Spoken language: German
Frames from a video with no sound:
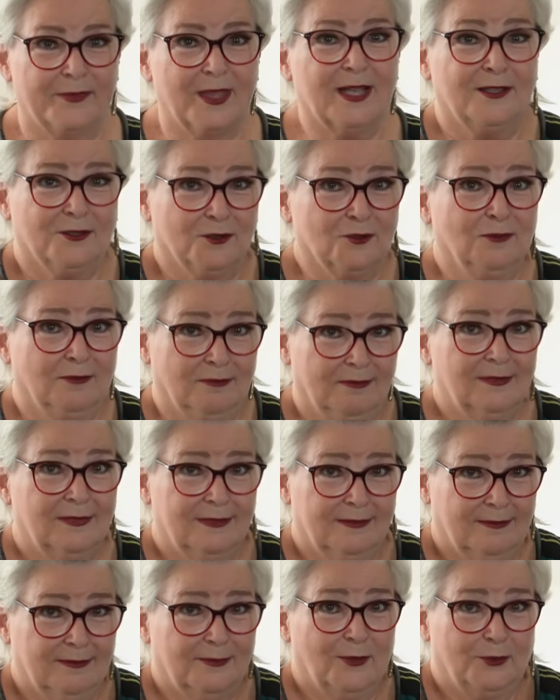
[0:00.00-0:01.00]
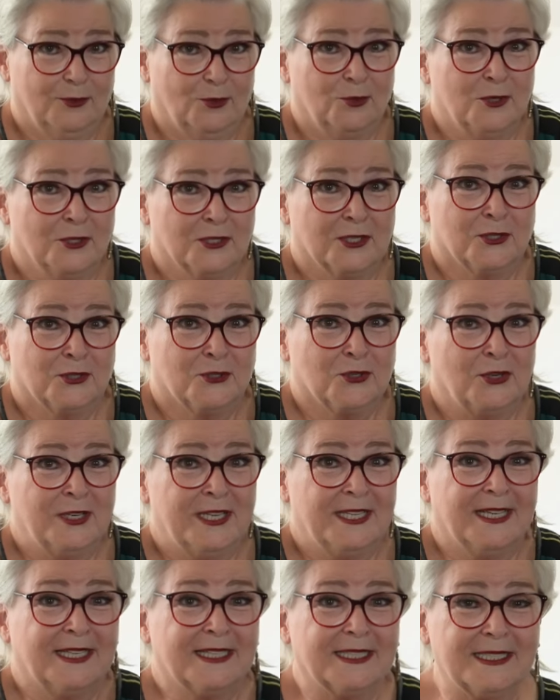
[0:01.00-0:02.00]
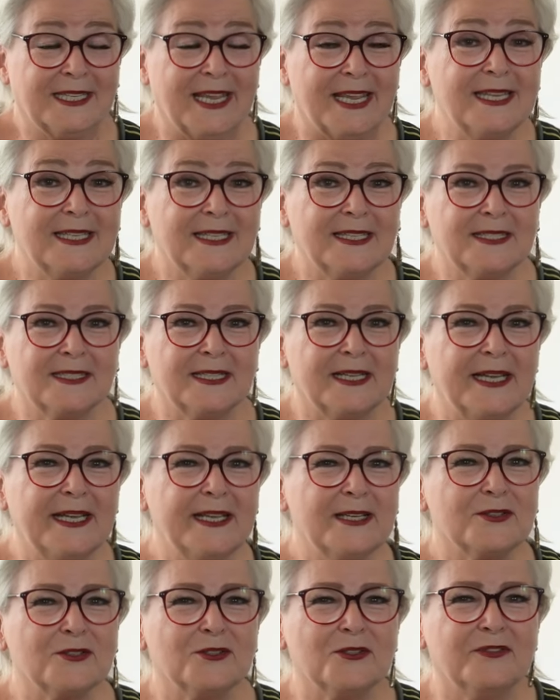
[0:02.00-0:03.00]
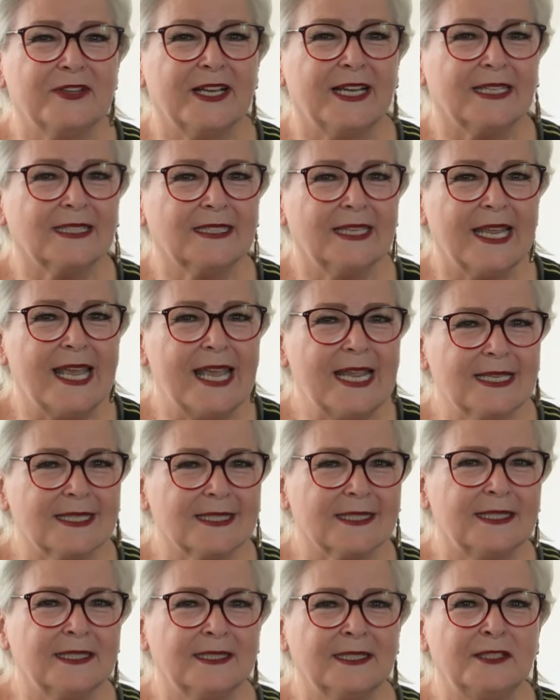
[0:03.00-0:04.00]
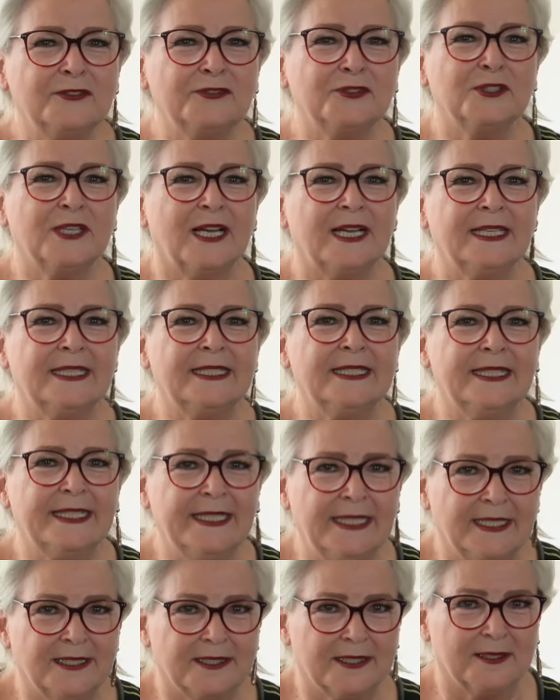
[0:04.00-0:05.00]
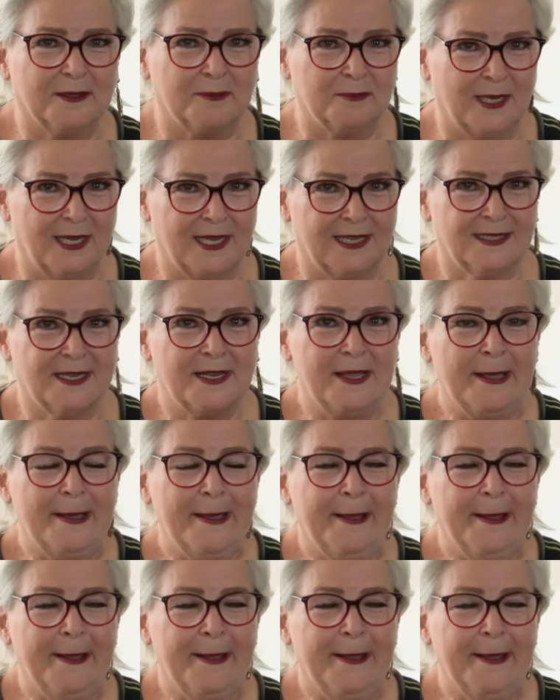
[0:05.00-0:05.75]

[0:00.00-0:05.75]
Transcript: Also unsere Solidarität gezeigt und wir hatten extra dafür ein Lied gemacht.